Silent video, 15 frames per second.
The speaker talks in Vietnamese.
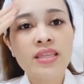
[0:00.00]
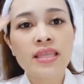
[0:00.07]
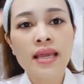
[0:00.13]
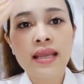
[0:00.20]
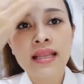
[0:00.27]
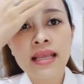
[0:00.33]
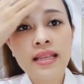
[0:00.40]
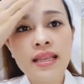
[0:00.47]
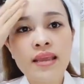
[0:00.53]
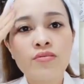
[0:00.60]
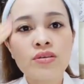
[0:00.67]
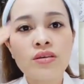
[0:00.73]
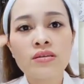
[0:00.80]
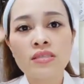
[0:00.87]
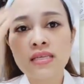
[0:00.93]
thế nên nếu
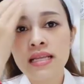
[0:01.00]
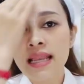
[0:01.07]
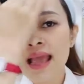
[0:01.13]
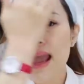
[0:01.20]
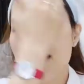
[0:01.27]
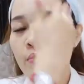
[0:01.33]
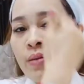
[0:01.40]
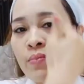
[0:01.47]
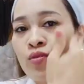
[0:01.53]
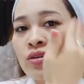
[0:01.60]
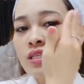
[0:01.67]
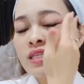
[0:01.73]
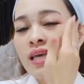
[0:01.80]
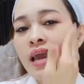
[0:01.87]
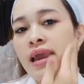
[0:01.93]
như chị nào mà
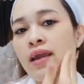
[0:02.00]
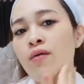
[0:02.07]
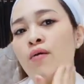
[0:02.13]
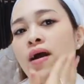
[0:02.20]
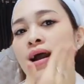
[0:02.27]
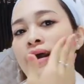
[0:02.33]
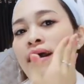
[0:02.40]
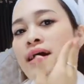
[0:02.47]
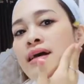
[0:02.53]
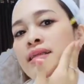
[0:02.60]
muốn trẻ hóa